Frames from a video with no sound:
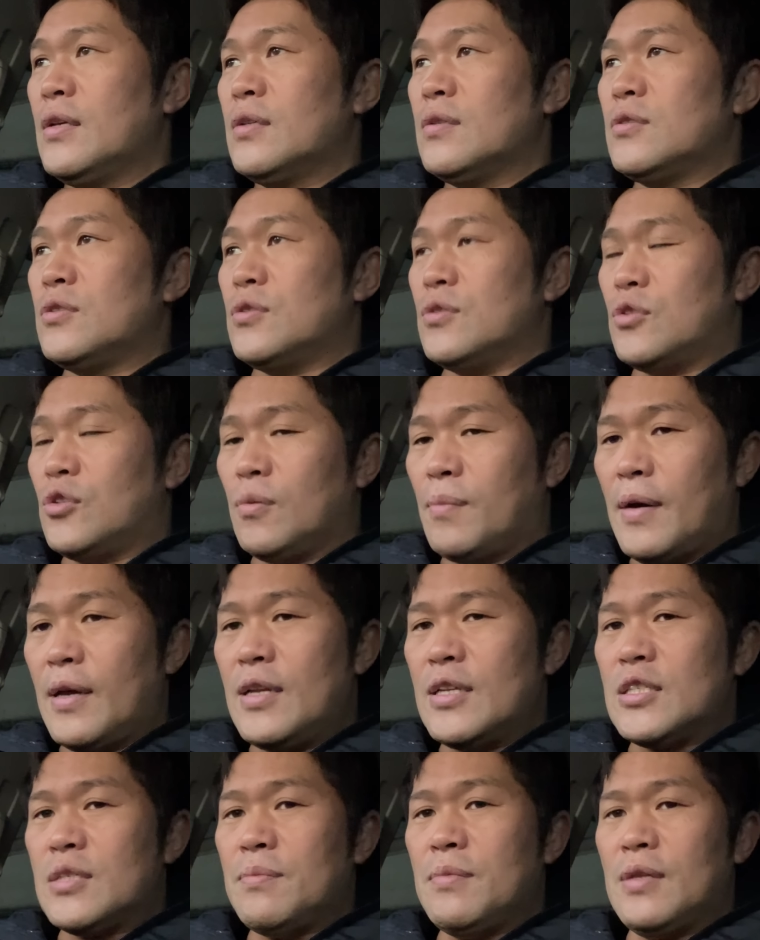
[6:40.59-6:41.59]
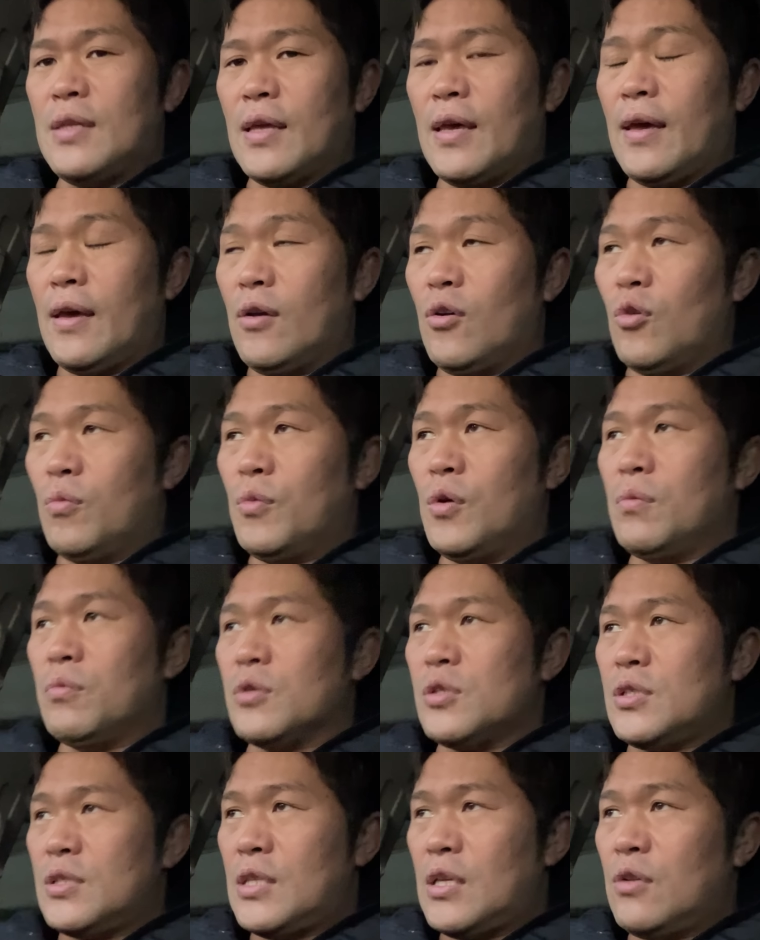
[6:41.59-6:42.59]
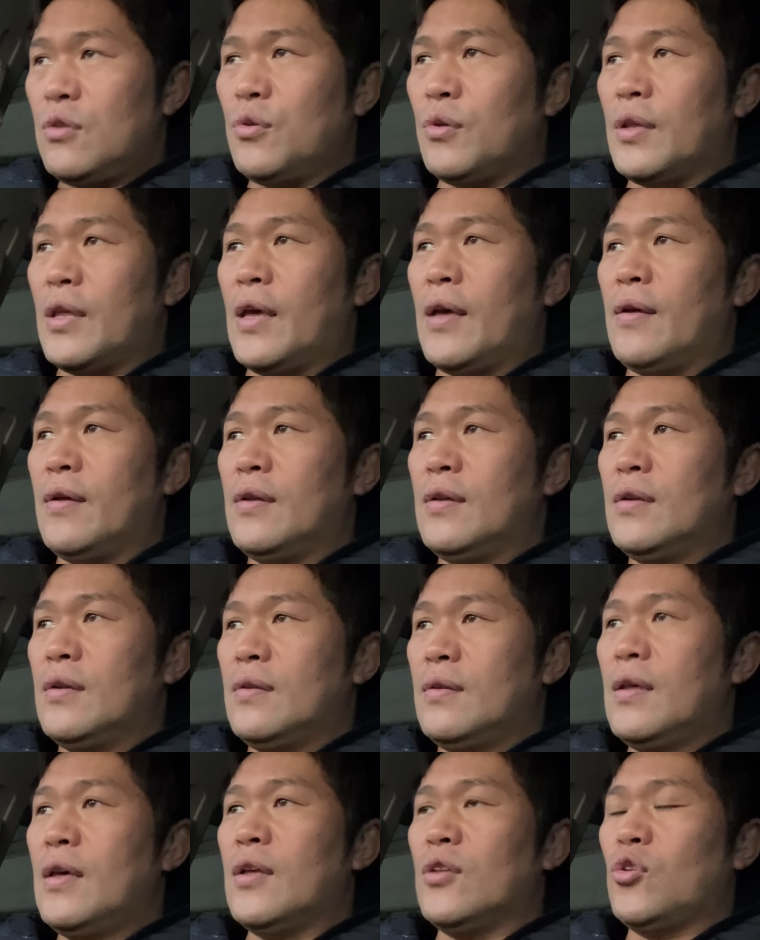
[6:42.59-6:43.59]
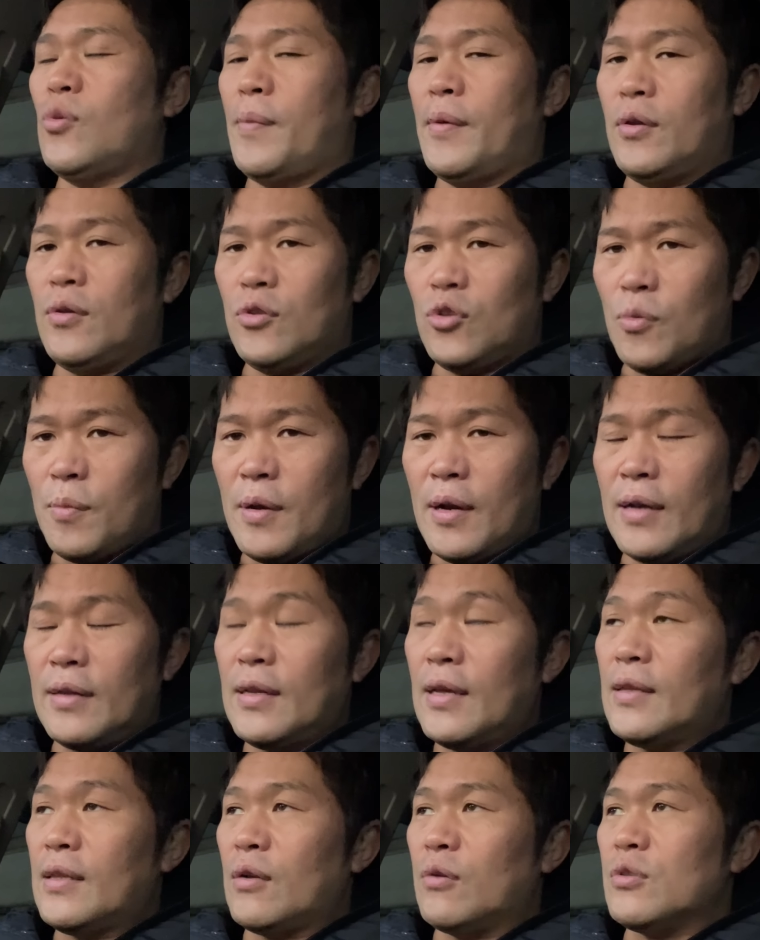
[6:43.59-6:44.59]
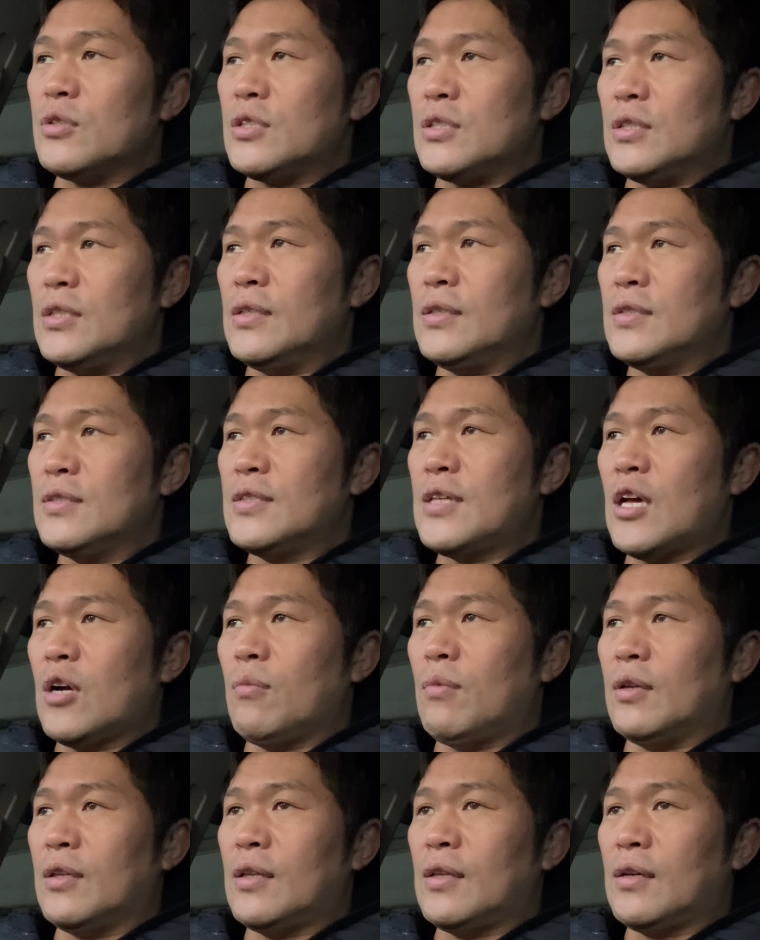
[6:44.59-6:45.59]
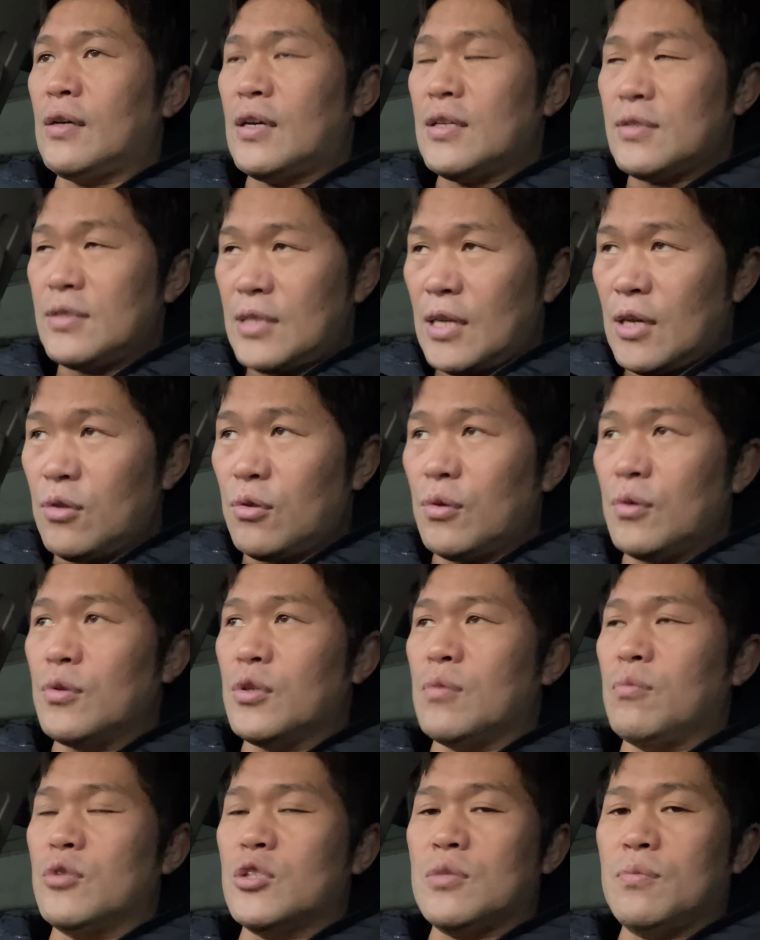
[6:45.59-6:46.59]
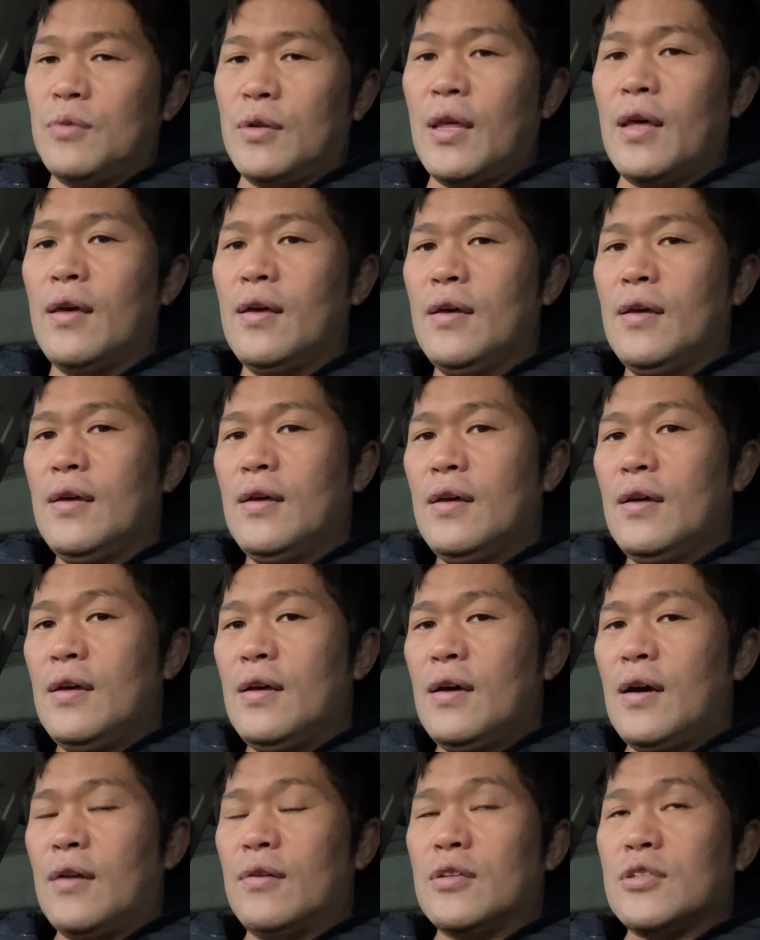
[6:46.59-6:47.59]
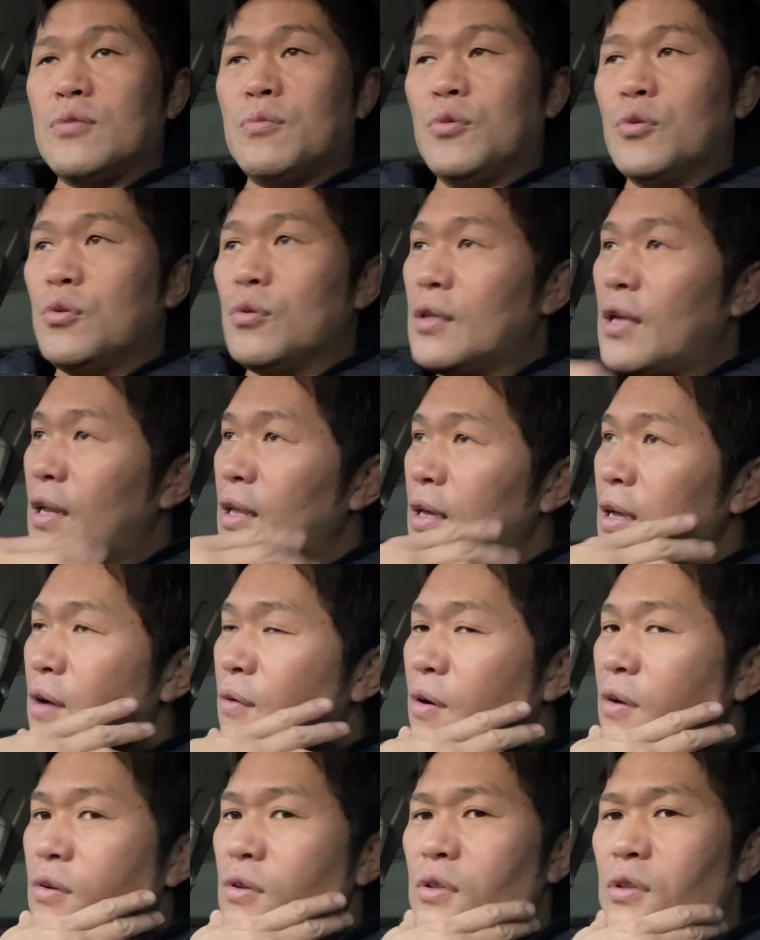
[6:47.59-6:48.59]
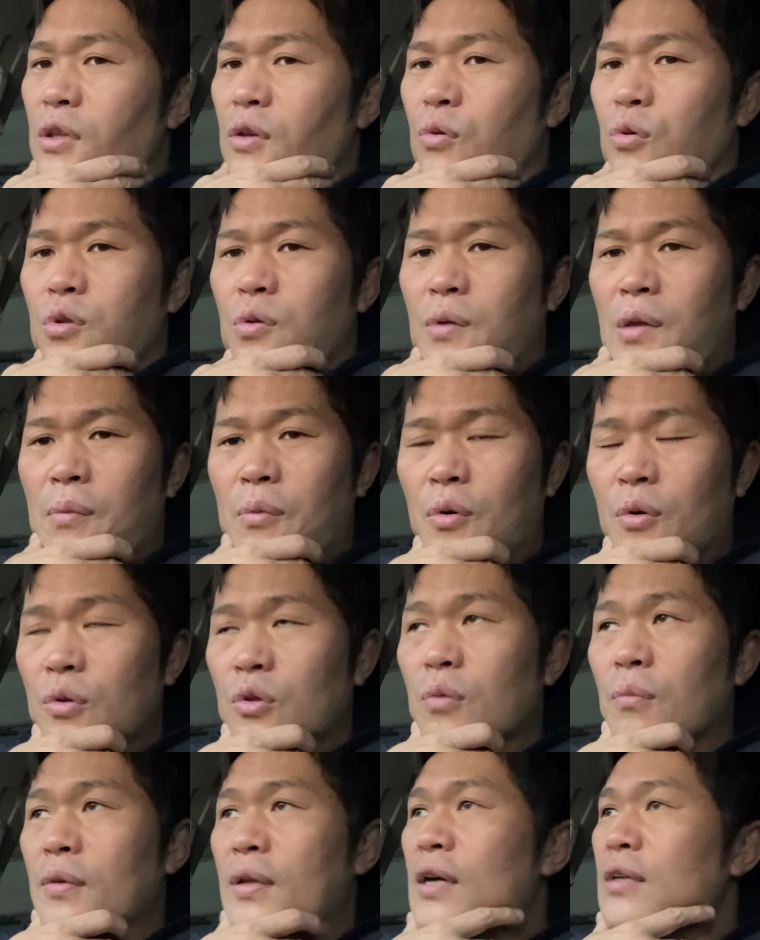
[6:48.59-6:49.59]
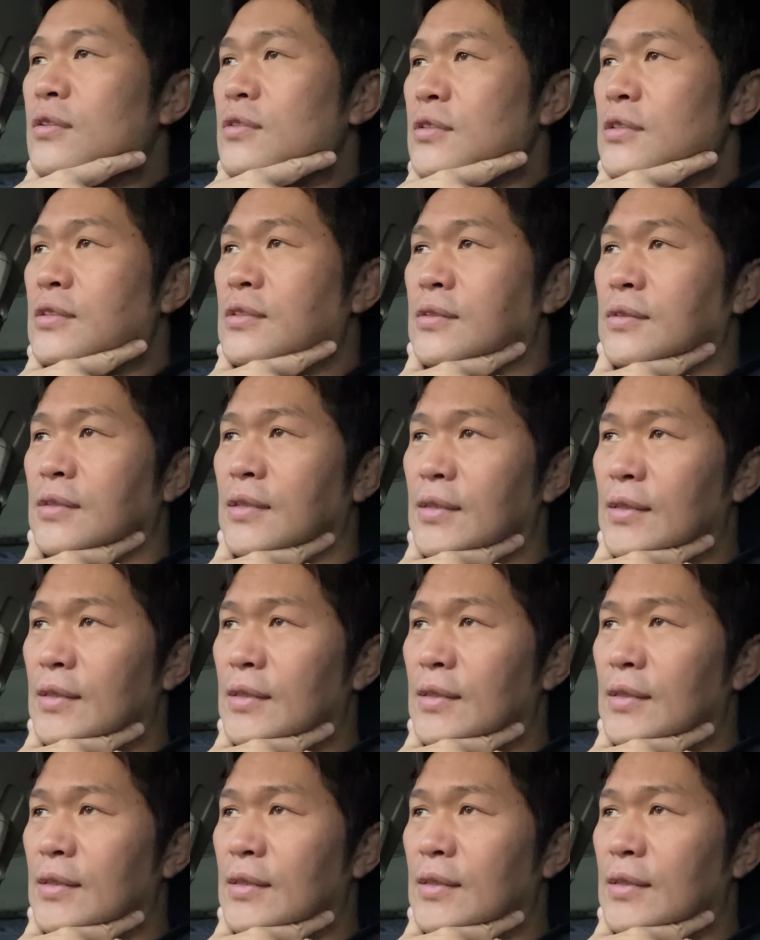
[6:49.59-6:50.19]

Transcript: ずっと毎日見て思いも知ってるので、ね、止めるに止められないだろうし最後まで戦いをしたいという気持ちもねあるだし本当誰が悪いっていうことでも本当もなく